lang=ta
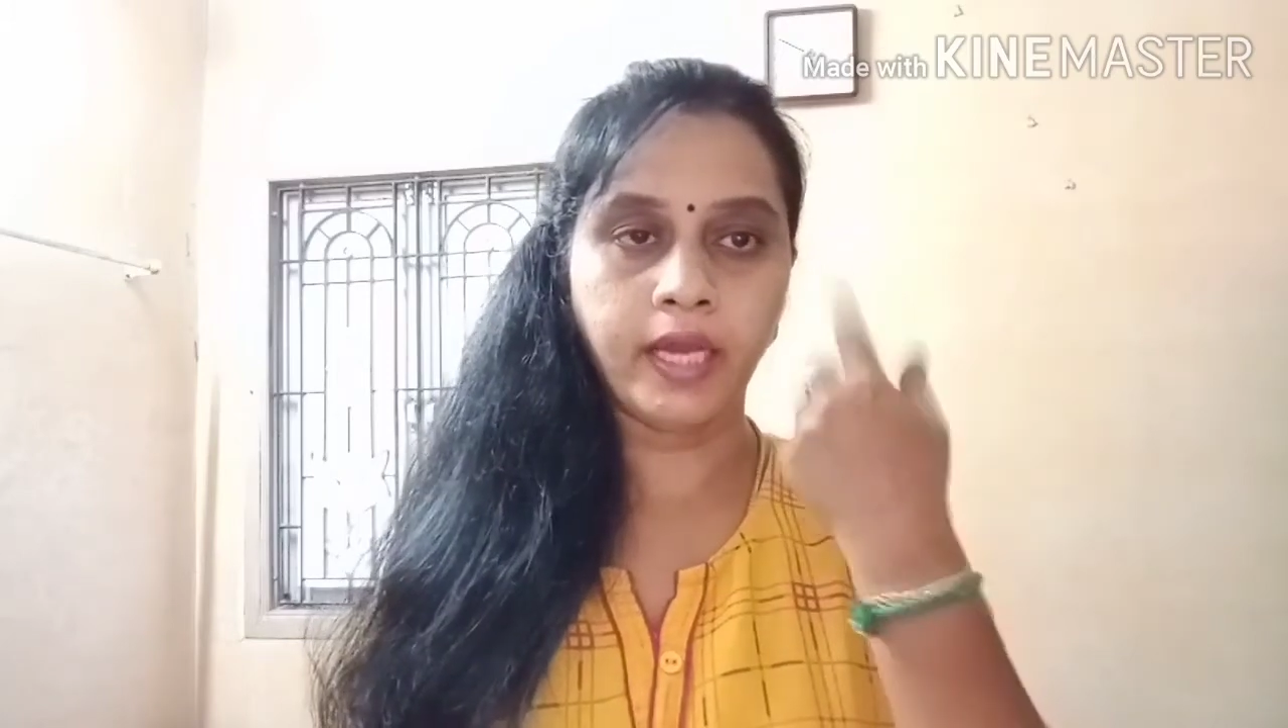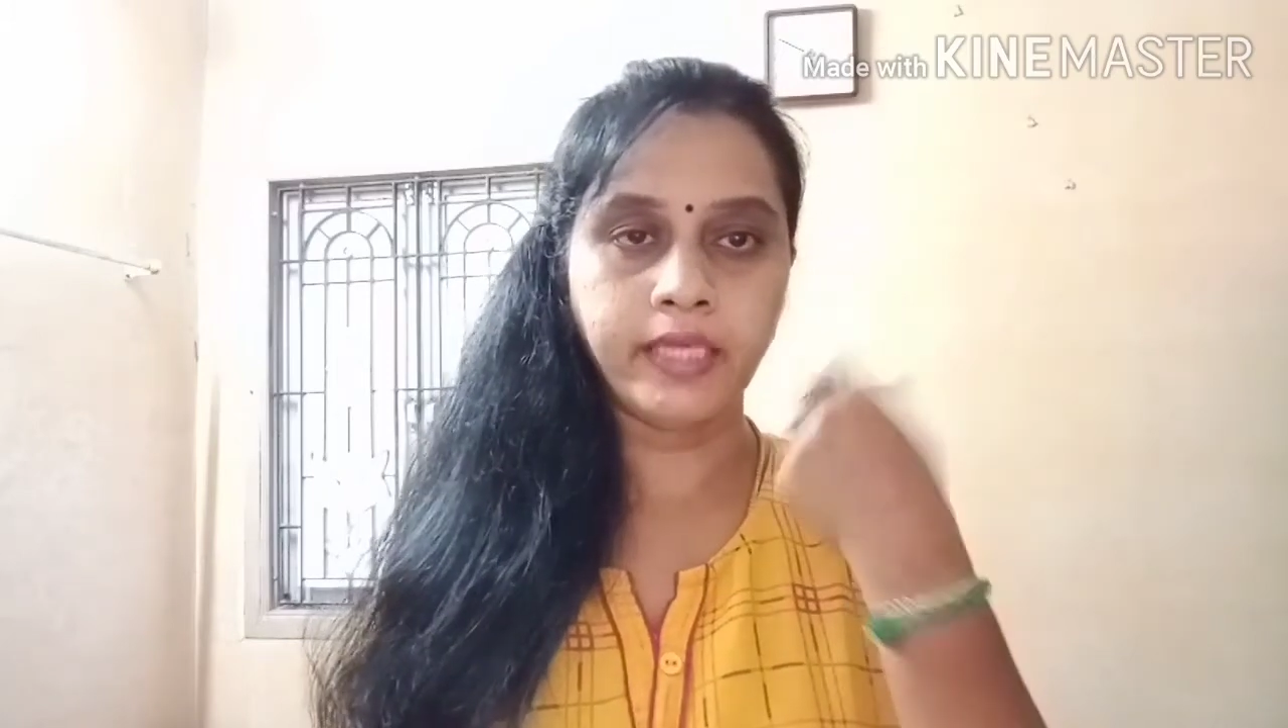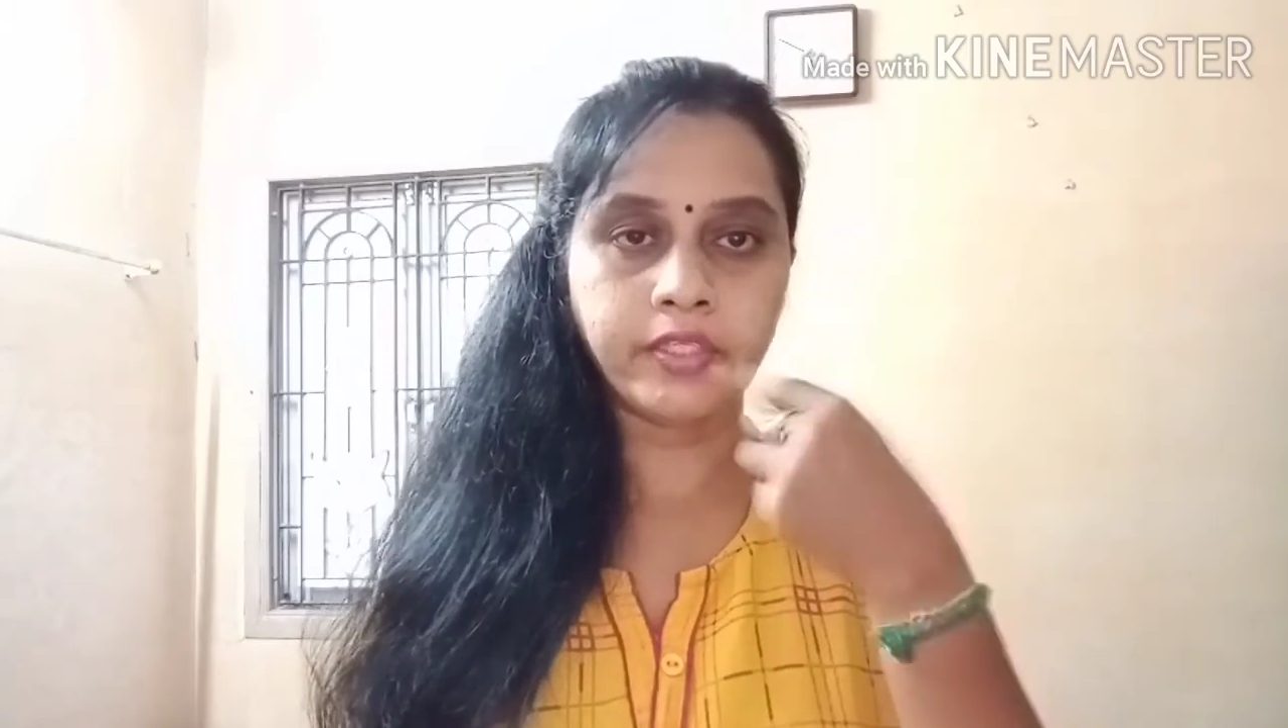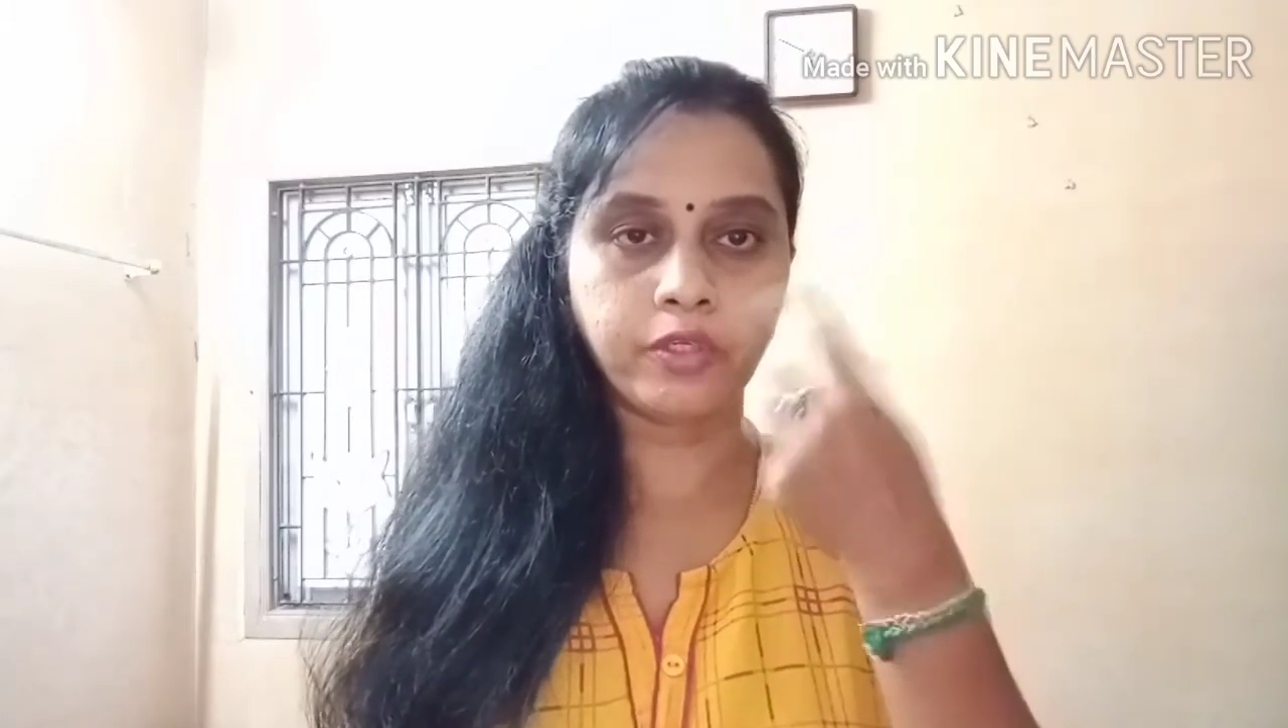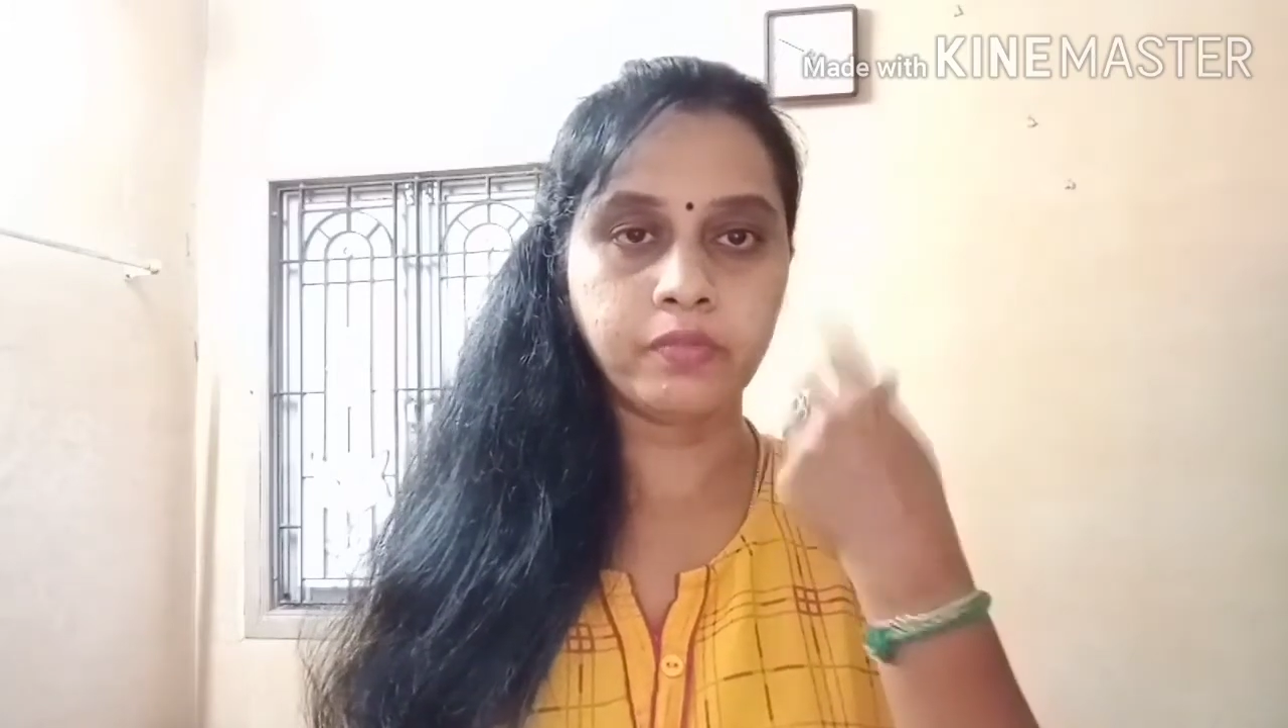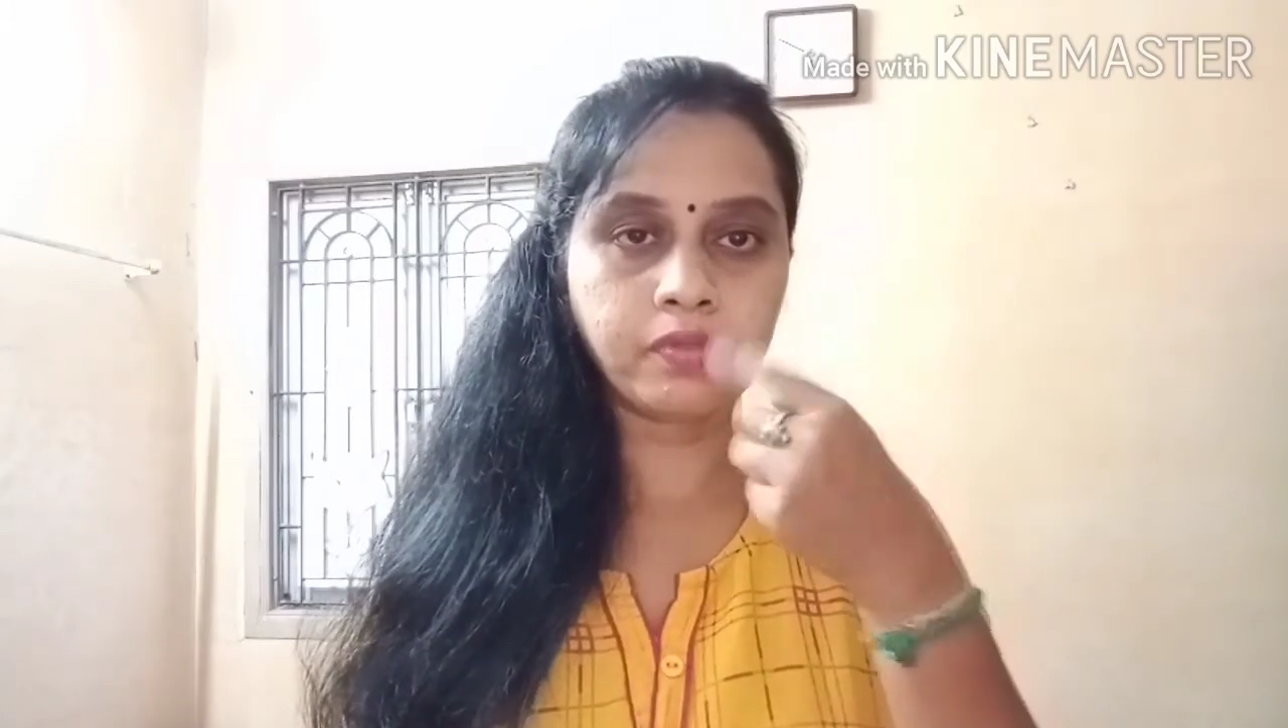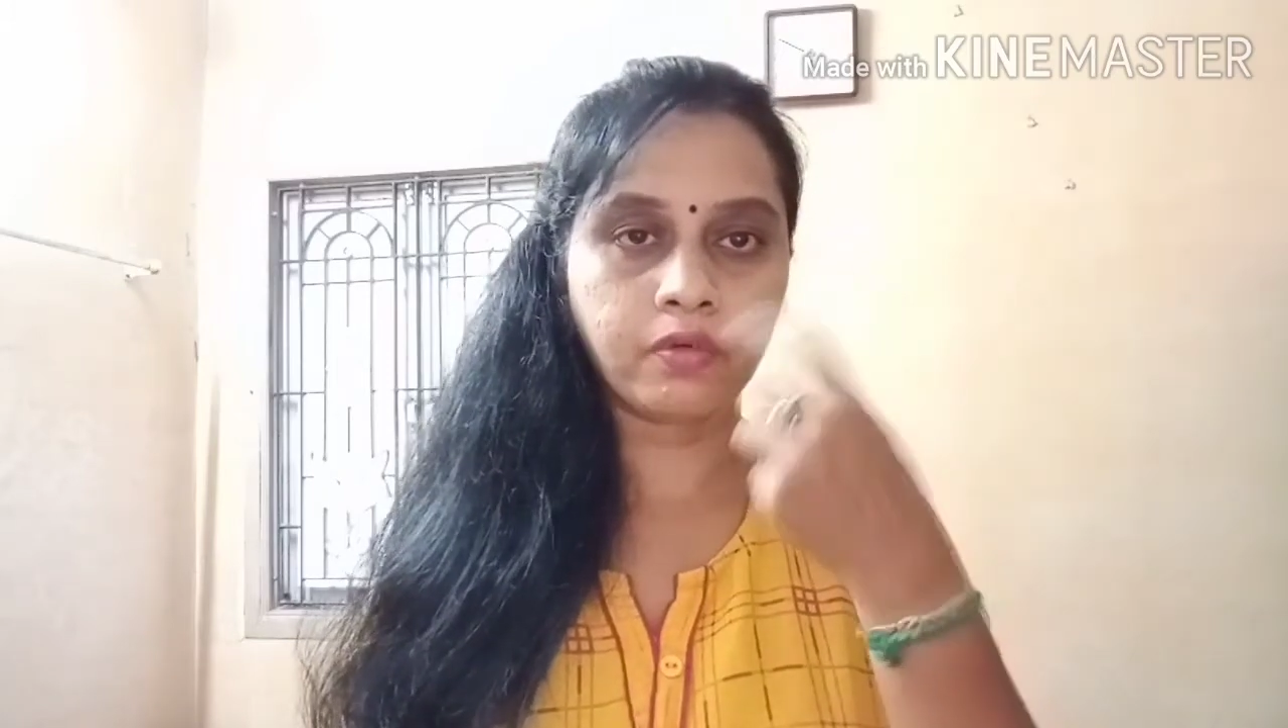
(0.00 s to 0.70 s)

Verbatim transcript: ஐஸ் க்யூப்ஸ்